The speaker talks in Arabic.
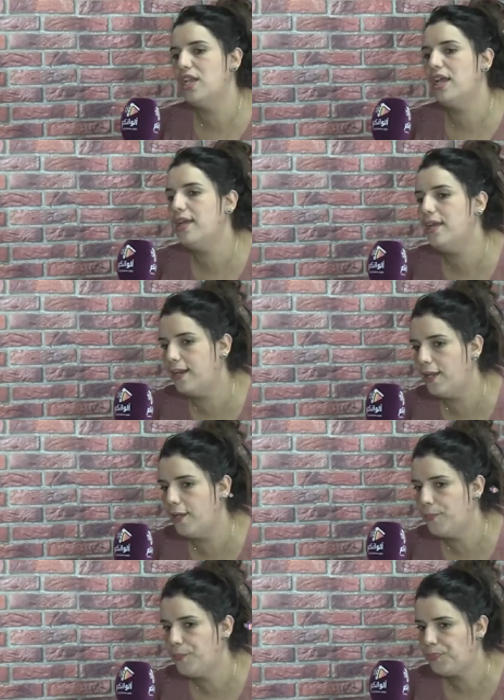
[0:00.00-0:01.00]
راه
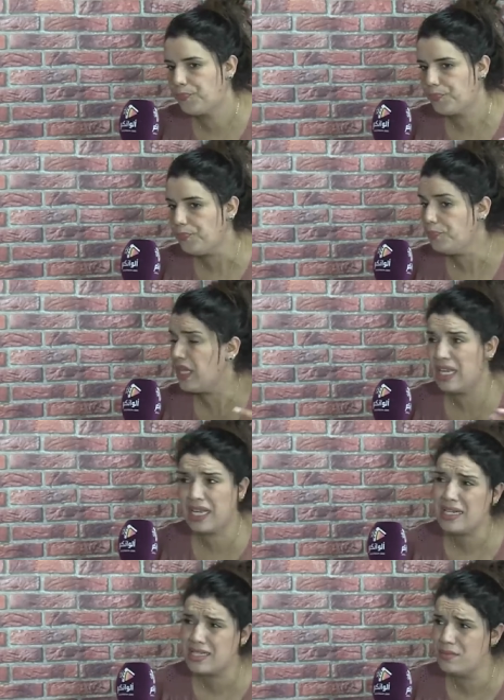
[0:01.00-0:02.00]
غير
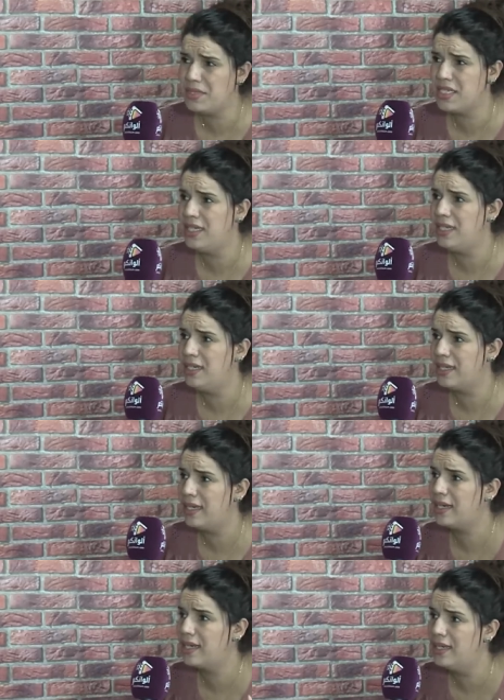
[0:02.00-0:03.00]
غير تمثيل
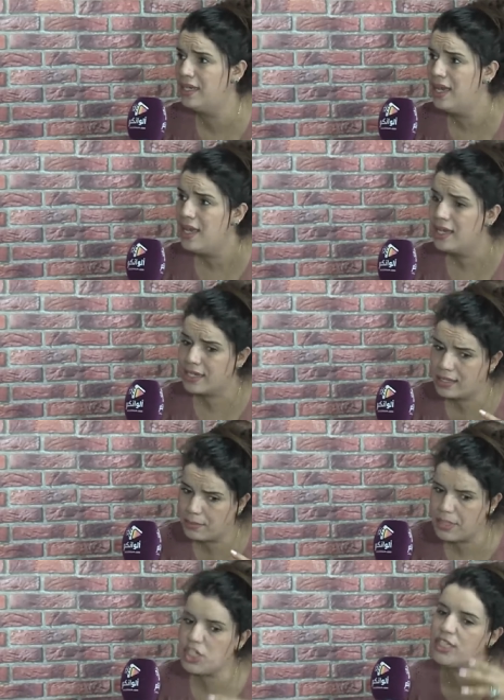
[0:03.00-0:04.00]
غير كي
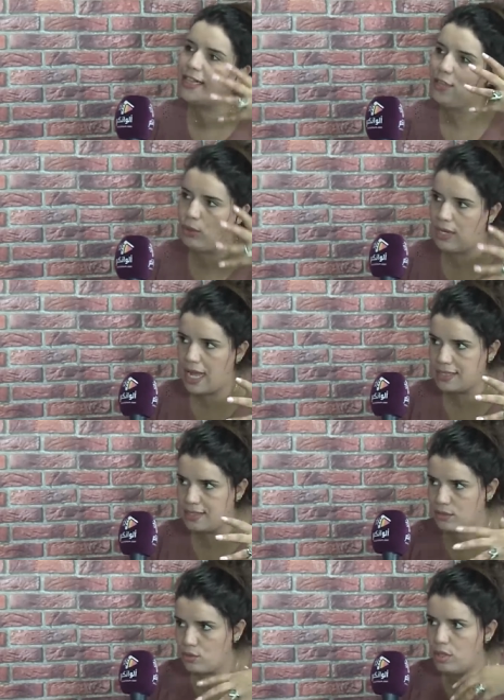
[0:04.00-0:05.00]
باش يطلعوا
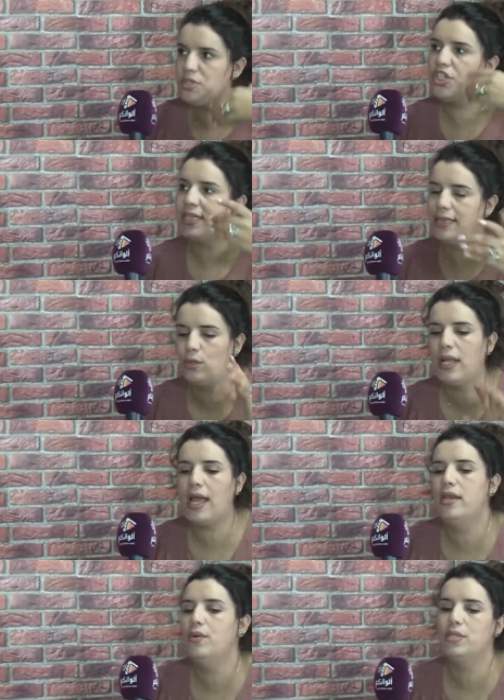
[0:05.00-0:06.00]
الادسنس ولا باش يطلعوا
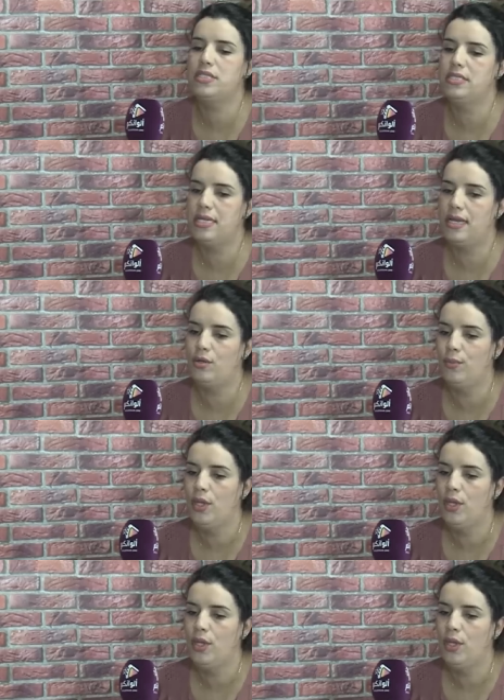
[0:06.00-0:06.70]
القنوات ديالهم